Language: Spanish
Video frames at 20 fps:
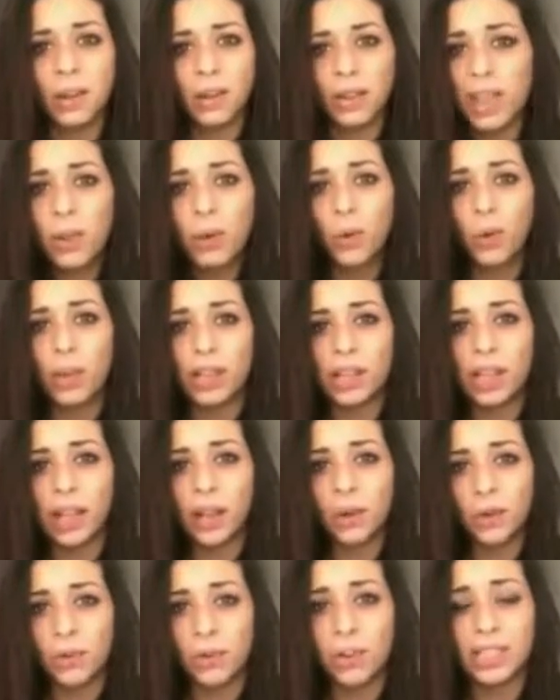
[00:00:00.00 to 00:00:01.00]
¿No os dais
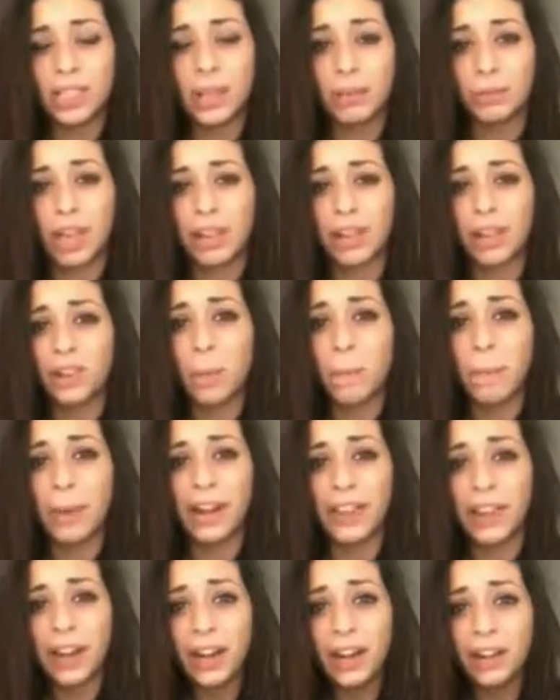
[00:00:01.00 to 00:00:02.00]
cuenta que lo único que estamos haciendo es
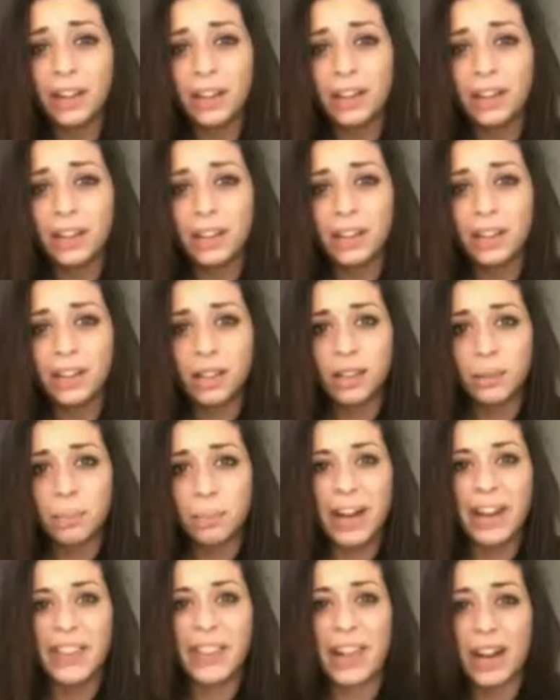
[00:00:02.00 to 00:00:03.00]
perder?
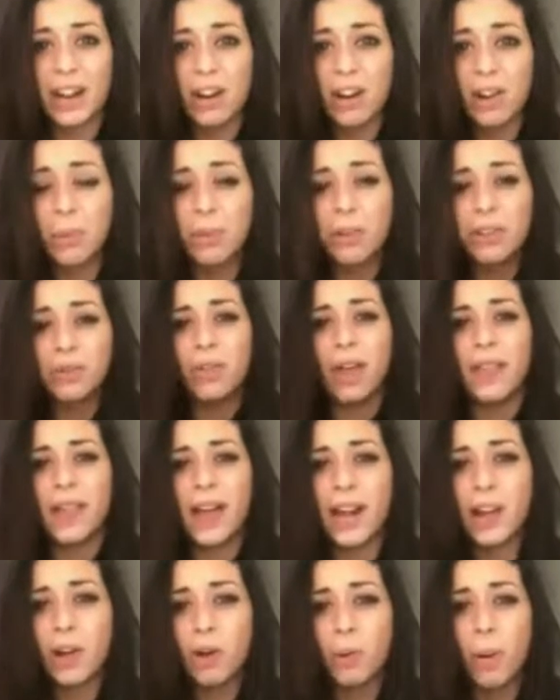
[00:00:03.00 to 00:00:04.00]
Perdernos como
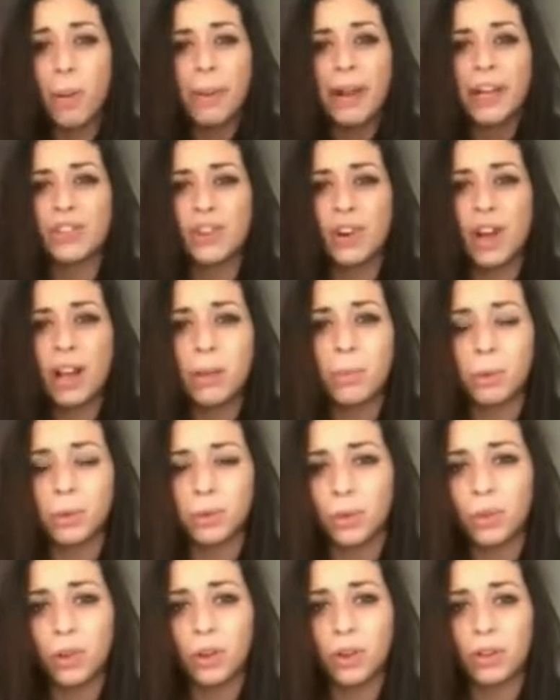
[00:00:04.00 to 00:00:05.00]
ciudadanos, como personas,
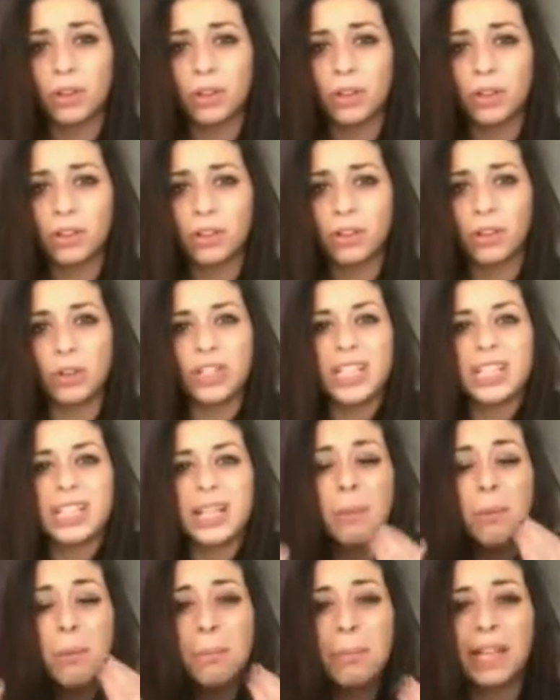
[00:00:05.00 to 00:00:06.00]
como todo. Nos
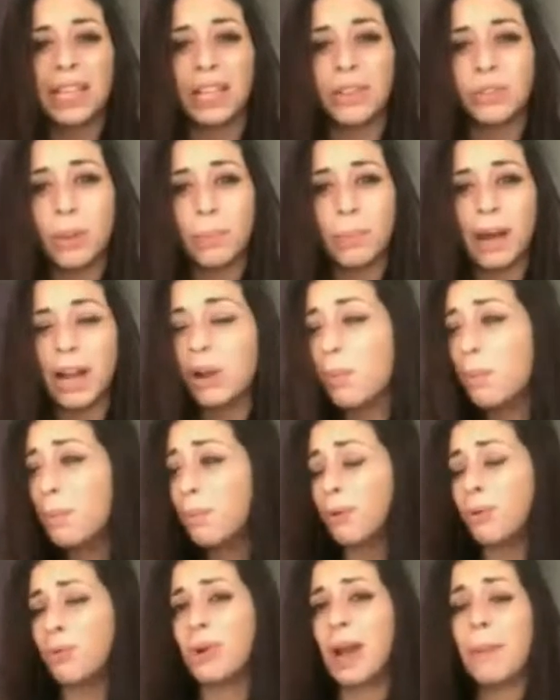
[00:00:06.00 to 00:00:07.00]
estamos matando a palos
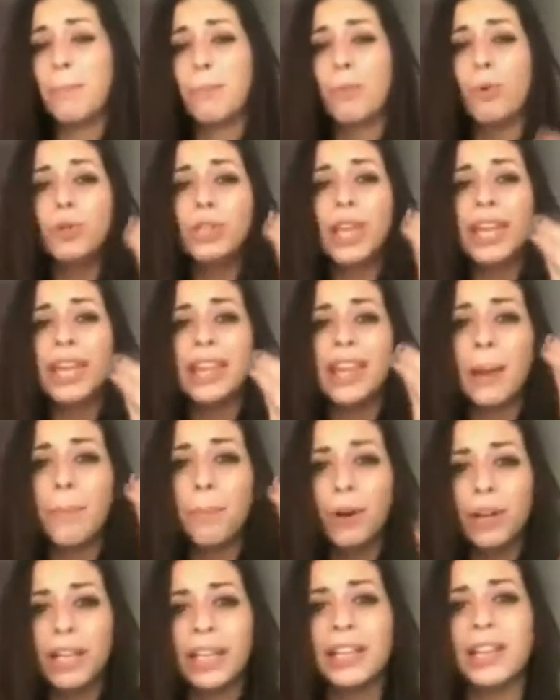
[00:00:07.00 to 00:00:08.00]
por una puta
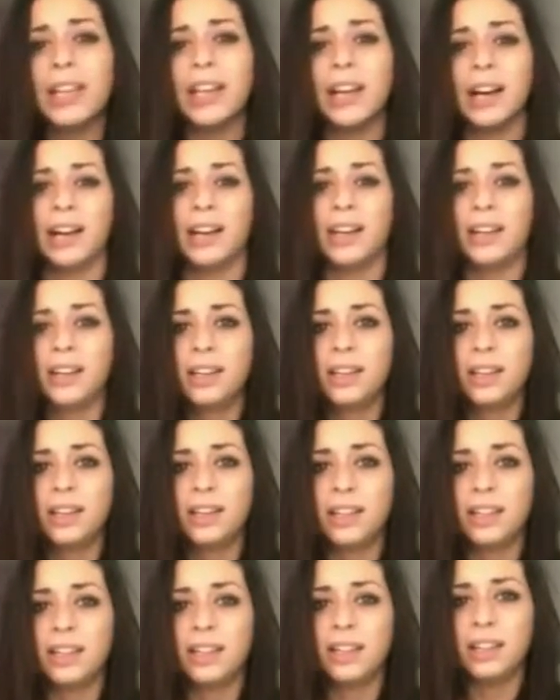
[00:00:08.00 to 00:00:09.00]
idea política.
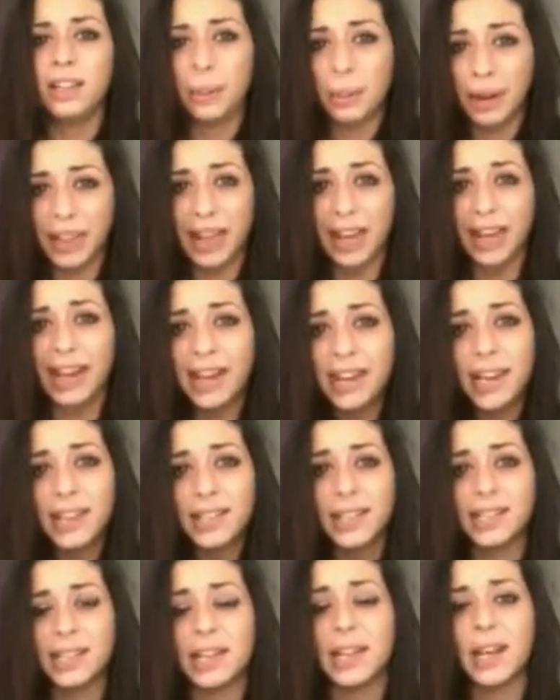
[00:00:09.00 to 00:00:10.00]
¿De verdad creéis
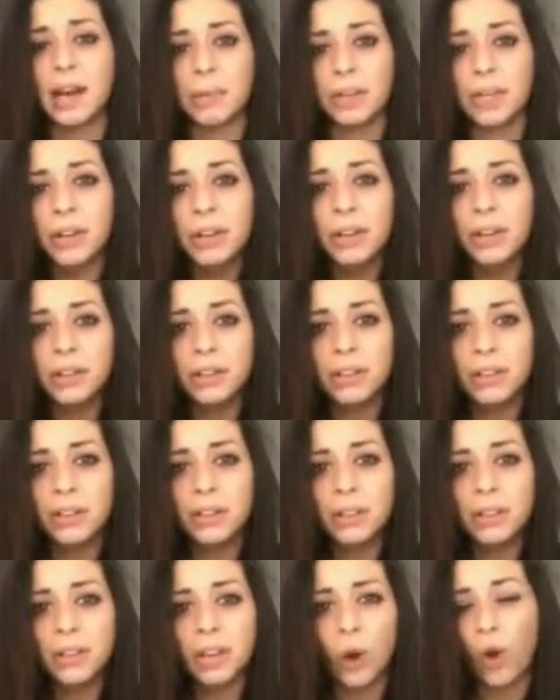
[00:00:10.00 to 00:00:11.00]
que ese es el camino?
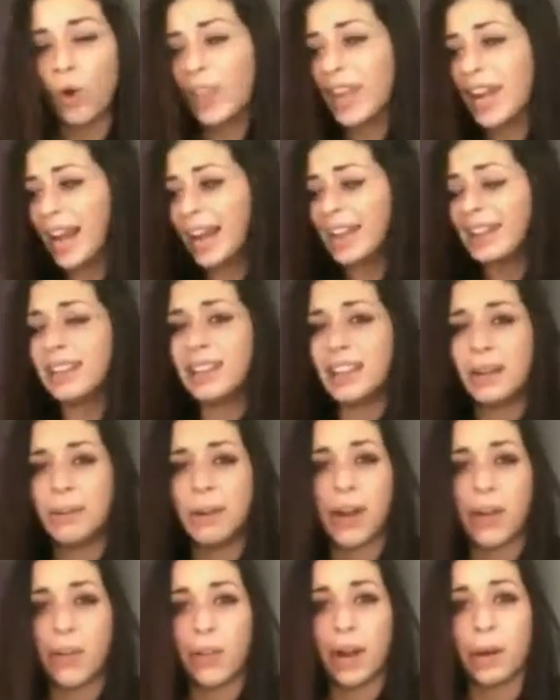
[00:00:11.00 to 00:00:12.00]
¿Joder a gente
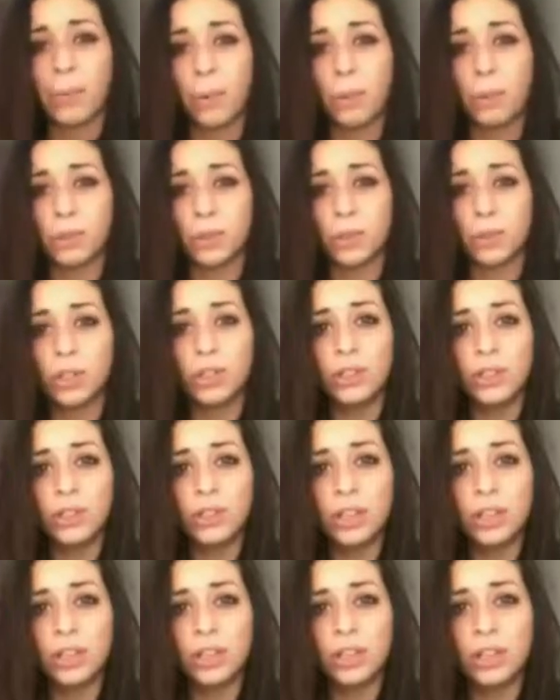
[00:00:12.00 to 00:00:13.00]
trabajadora como
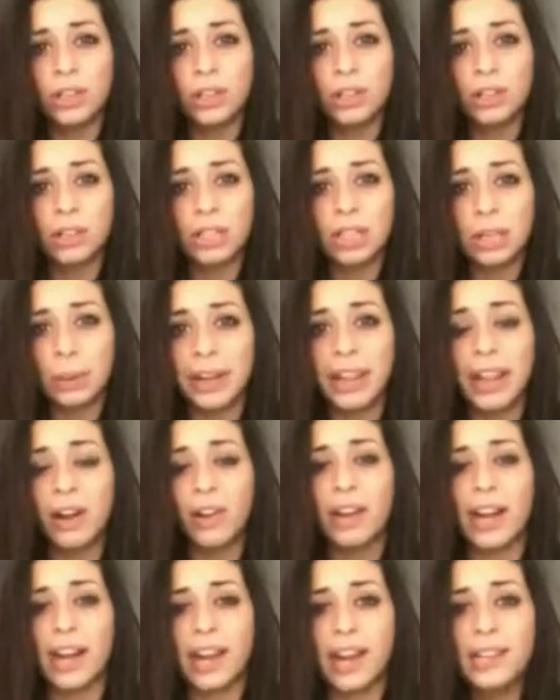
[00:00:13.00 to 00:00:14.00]
vosotros? ¿De verdad
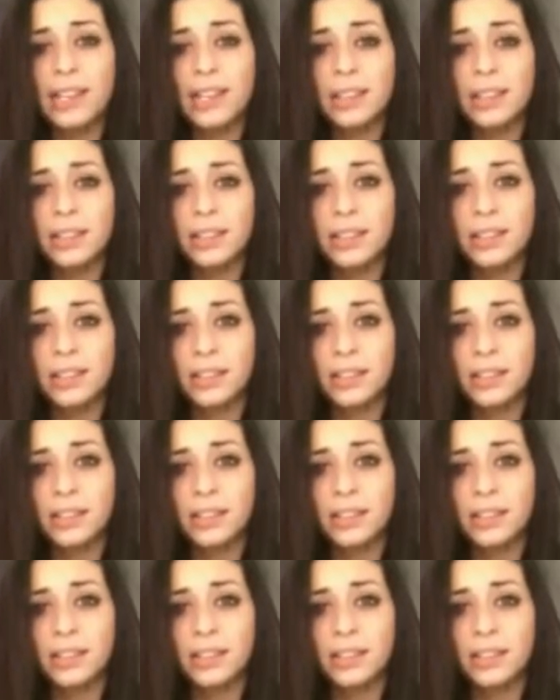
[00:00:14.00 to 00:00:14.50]
lo creéis?